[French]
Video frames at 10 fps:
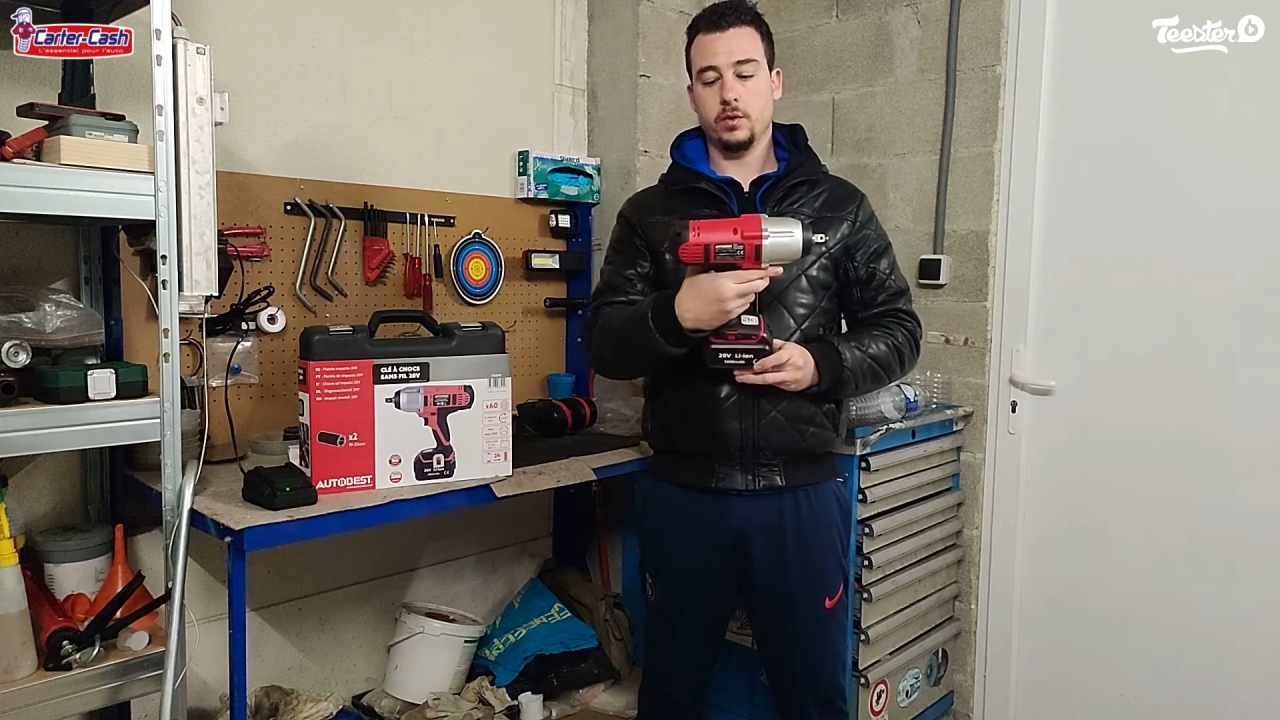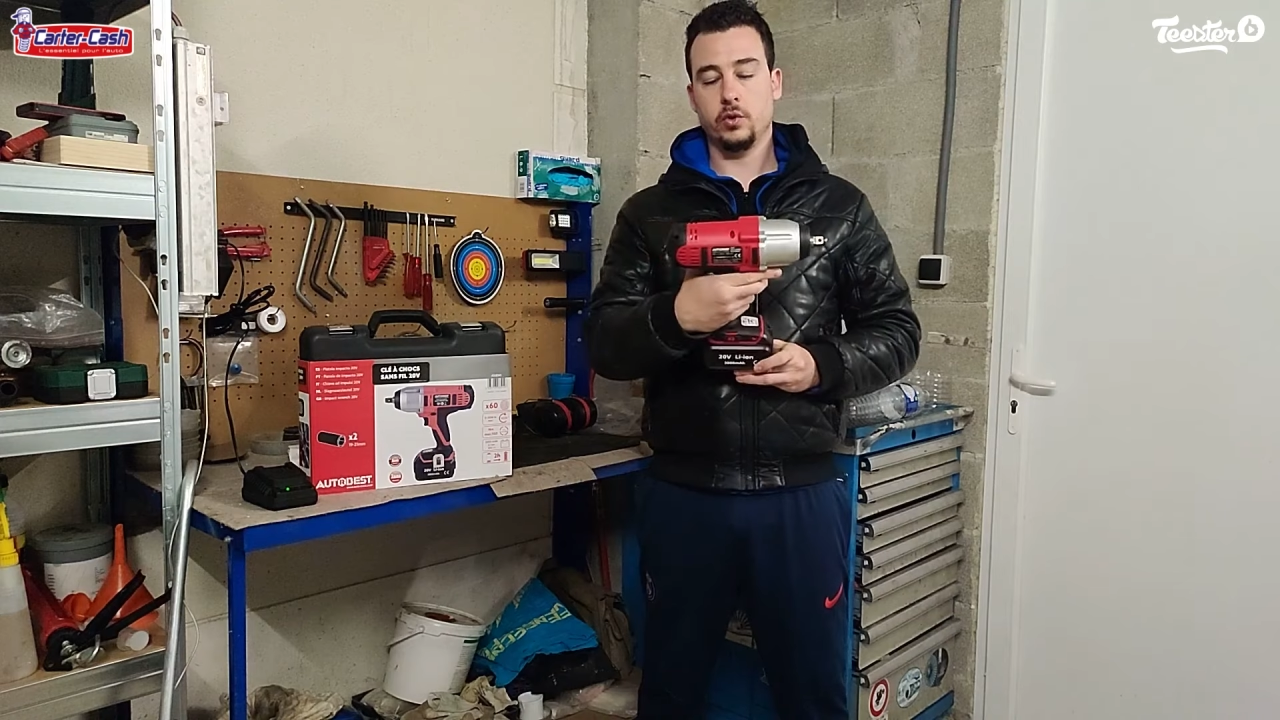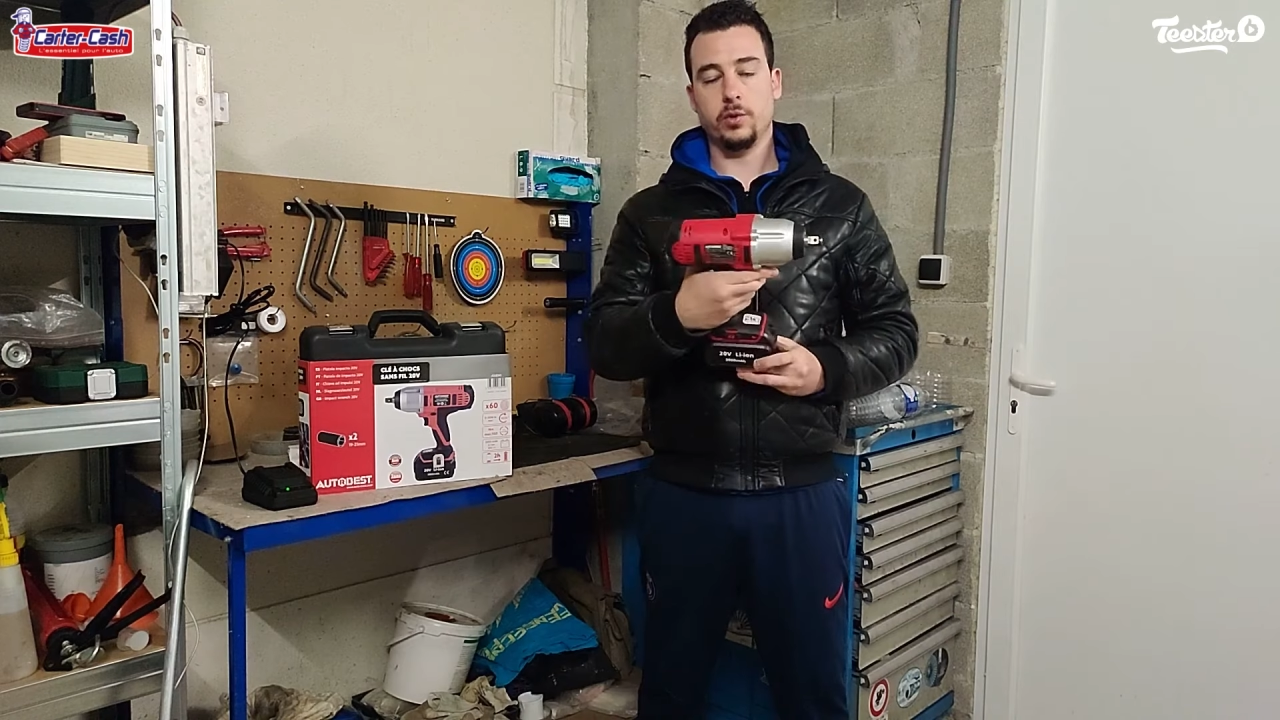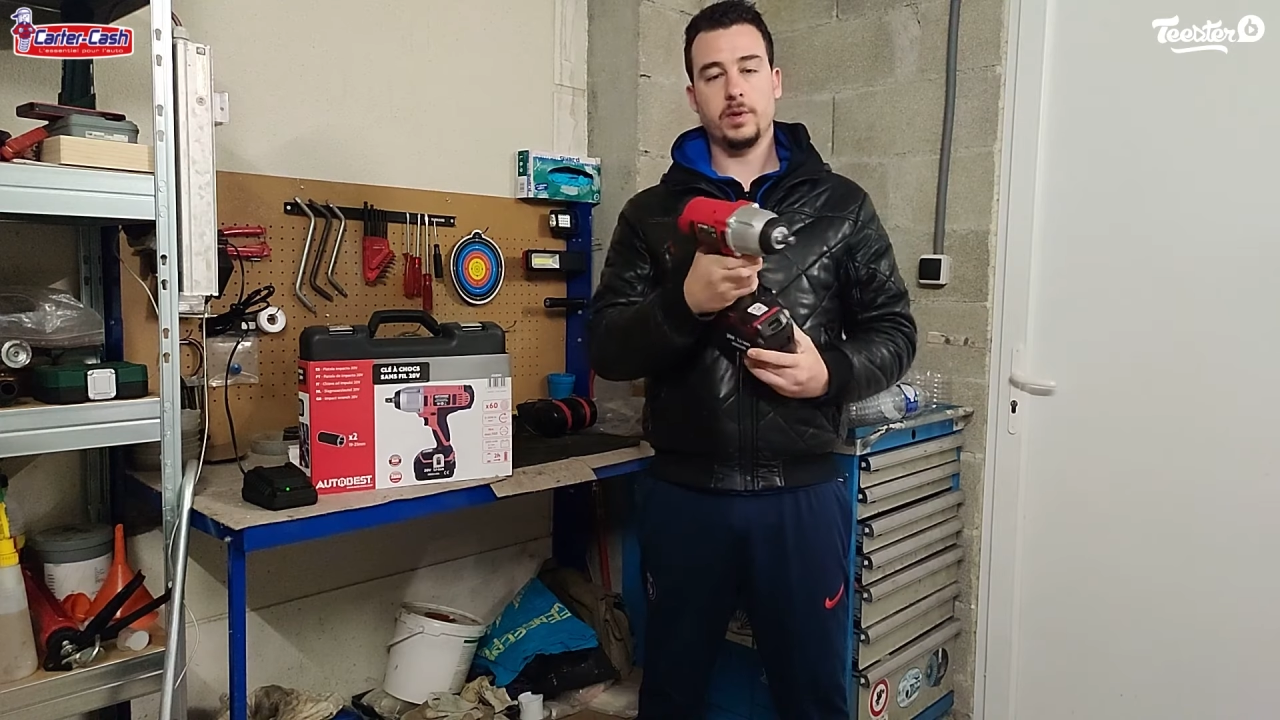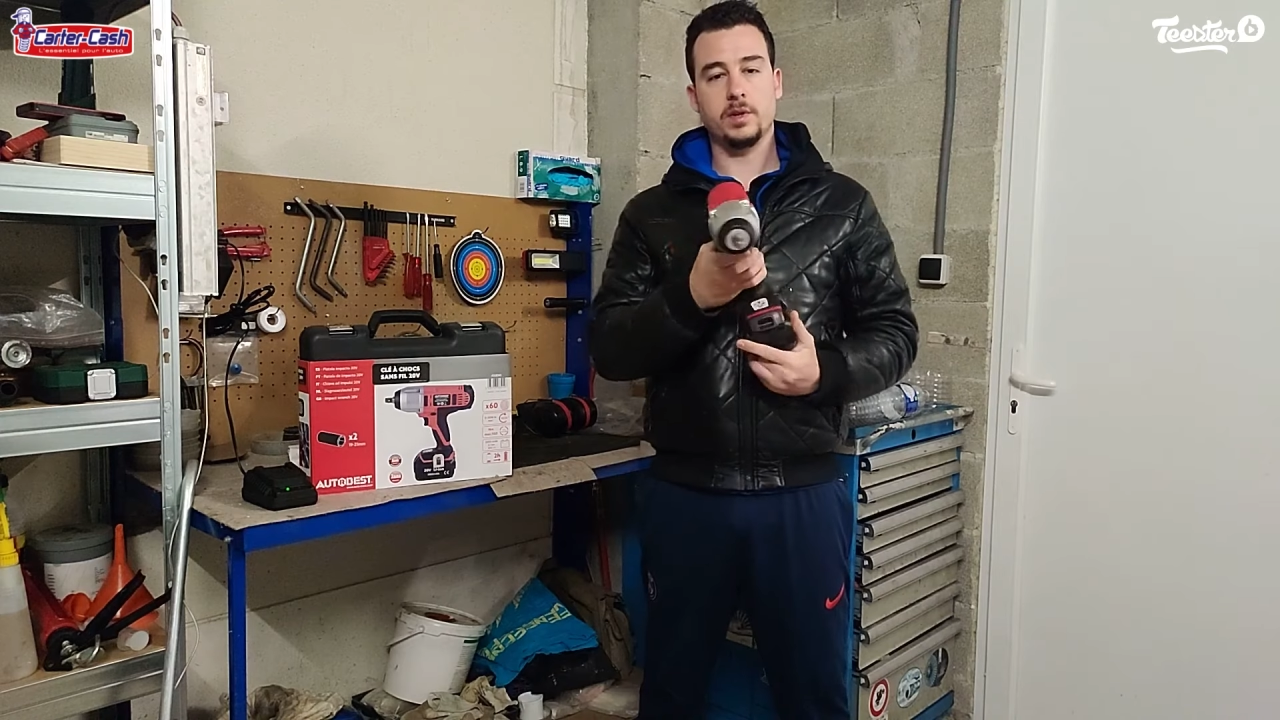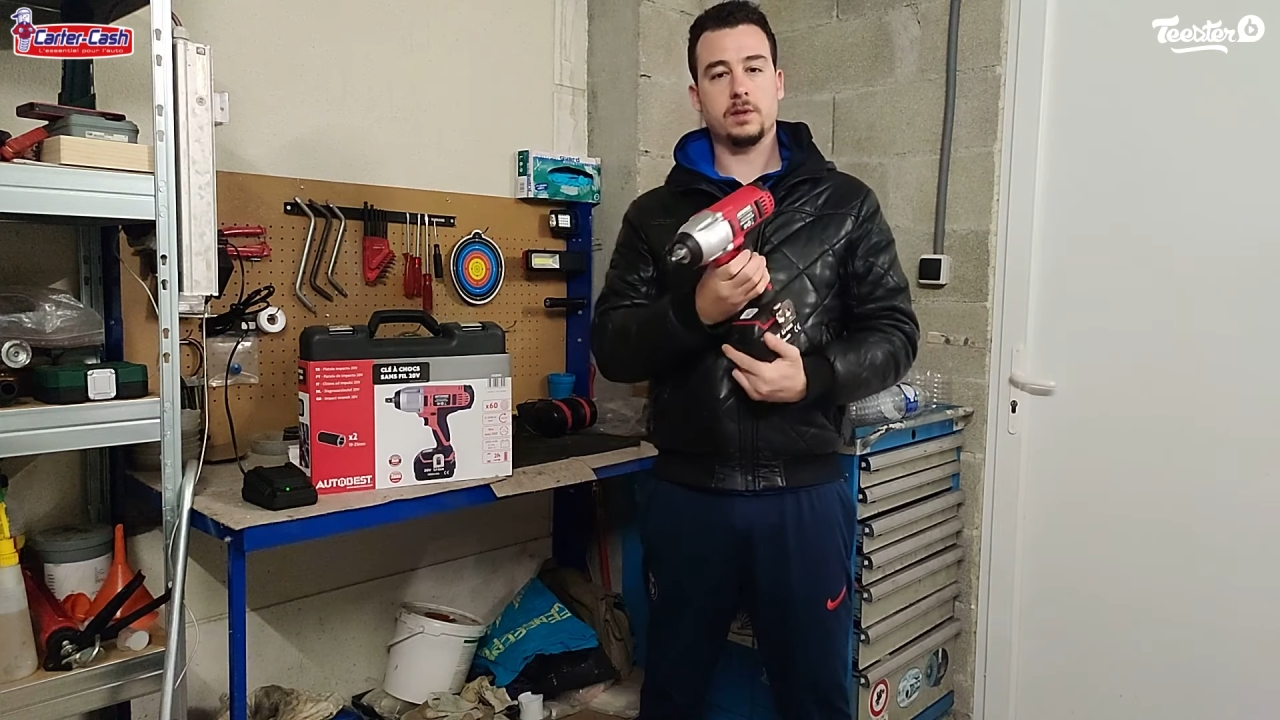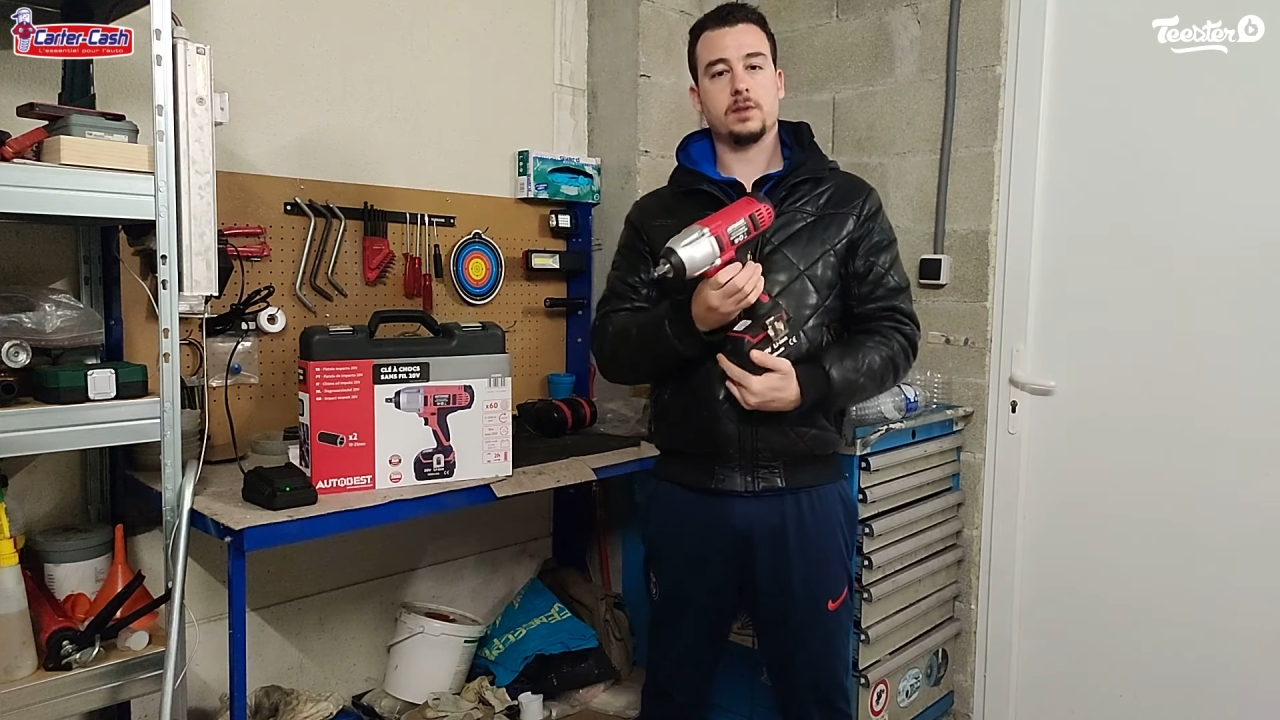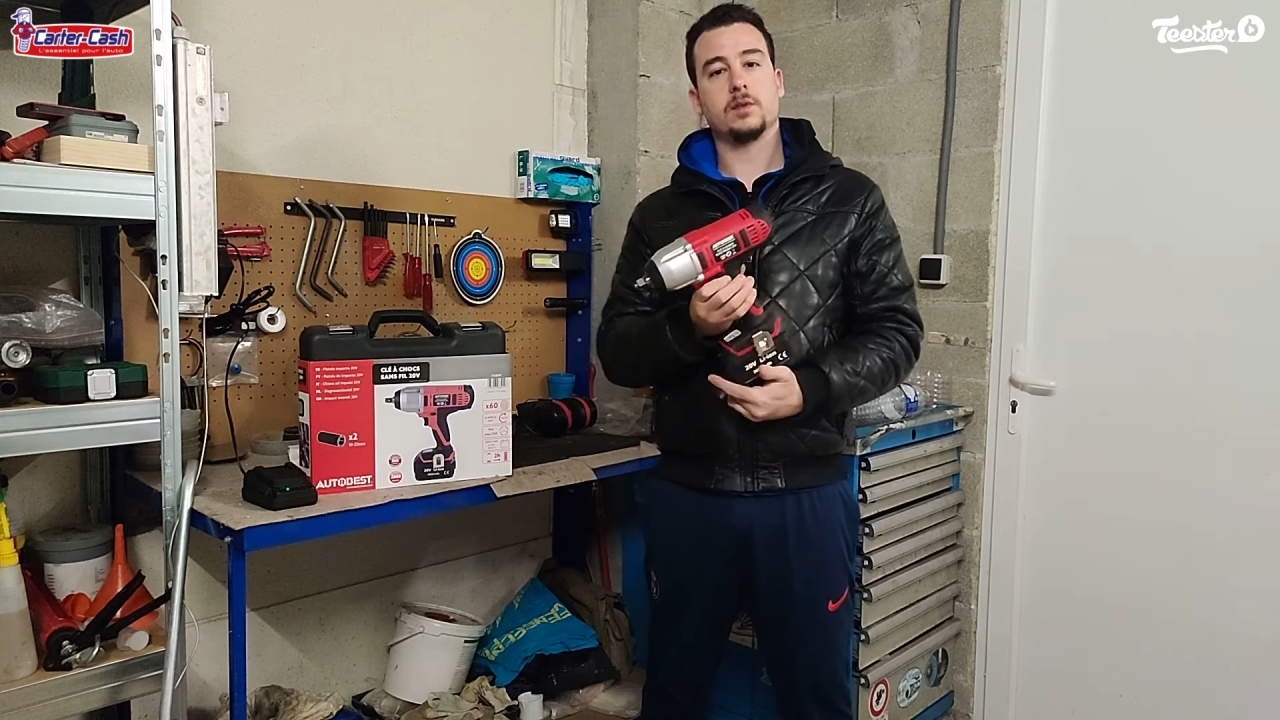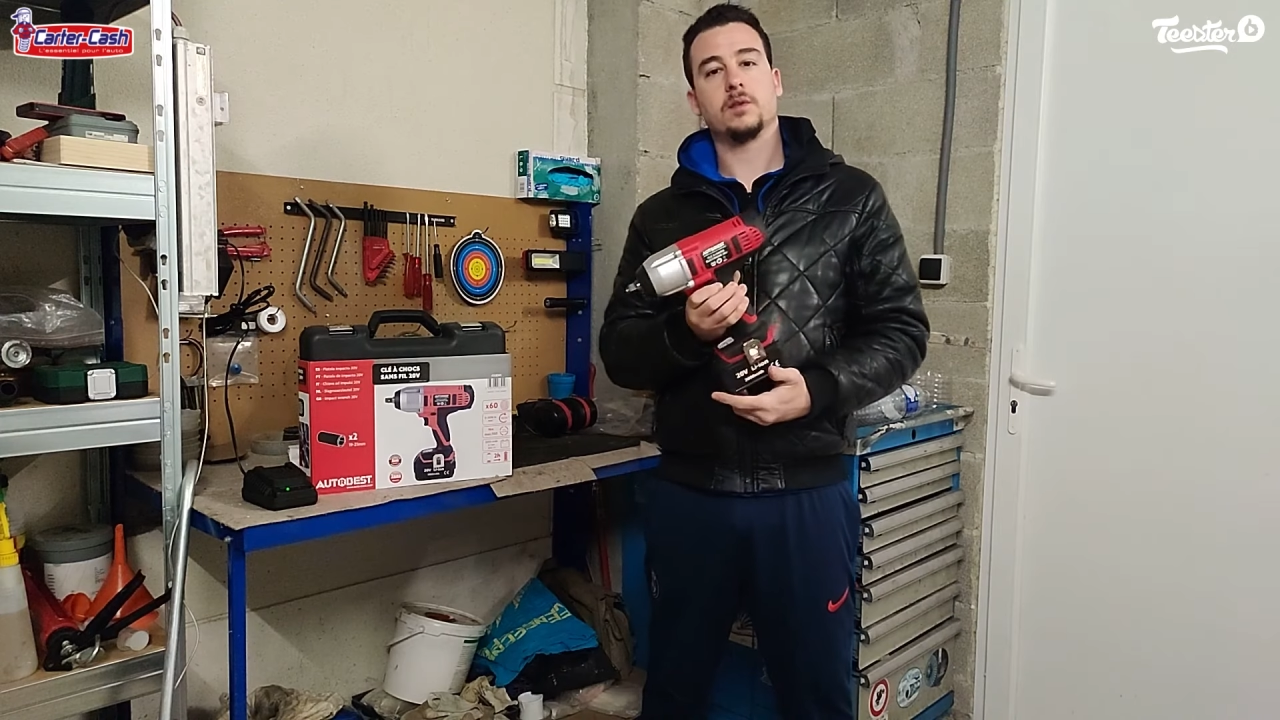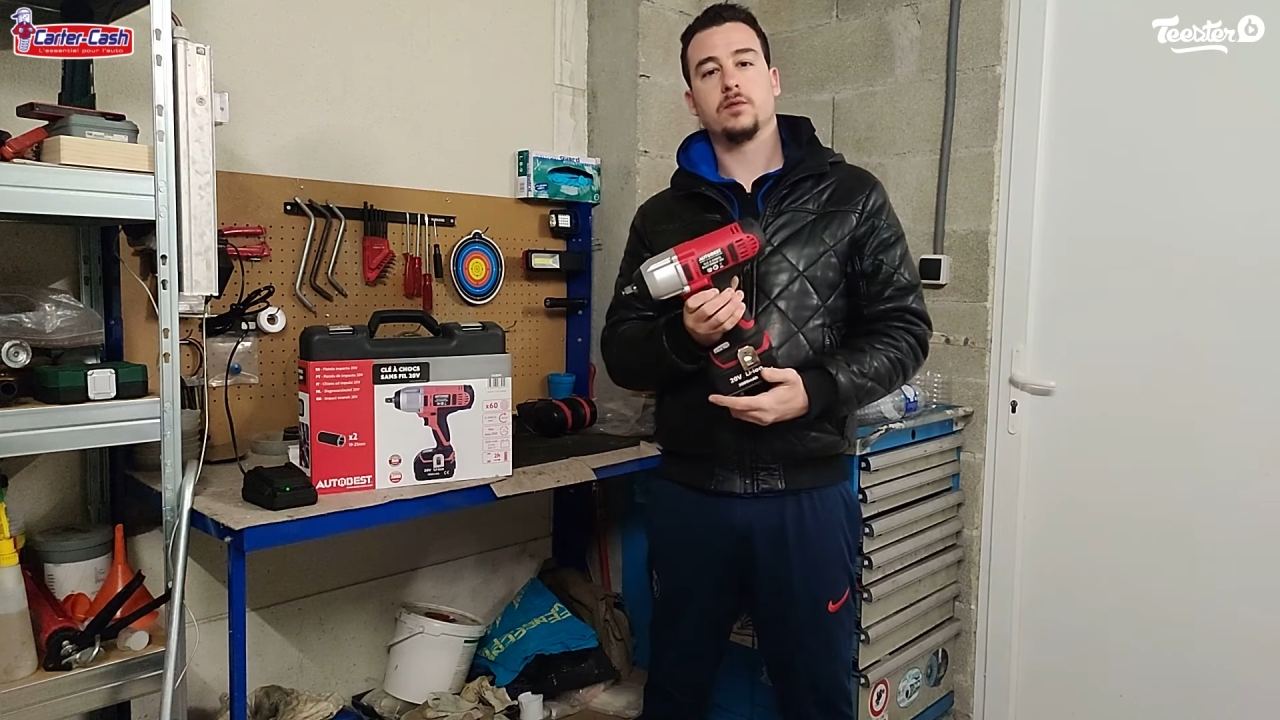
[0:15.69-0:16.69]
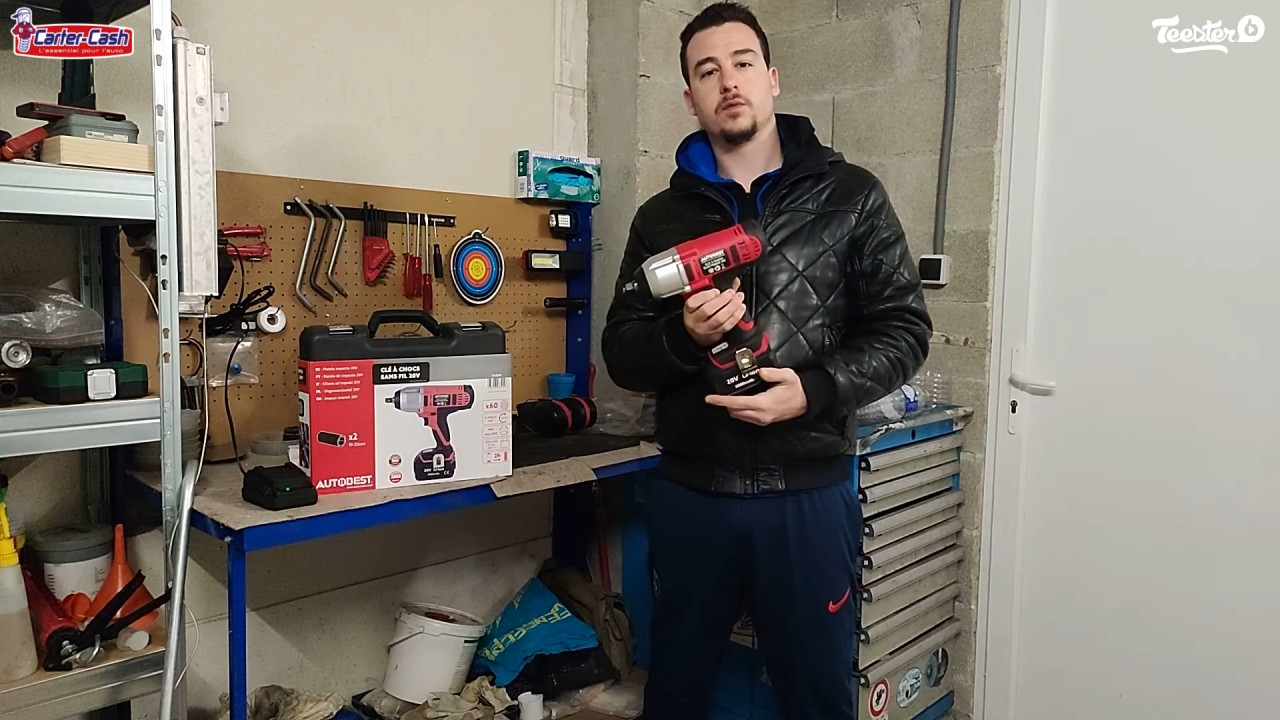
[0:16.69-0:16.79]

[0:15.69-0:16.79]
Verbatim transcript: Autobest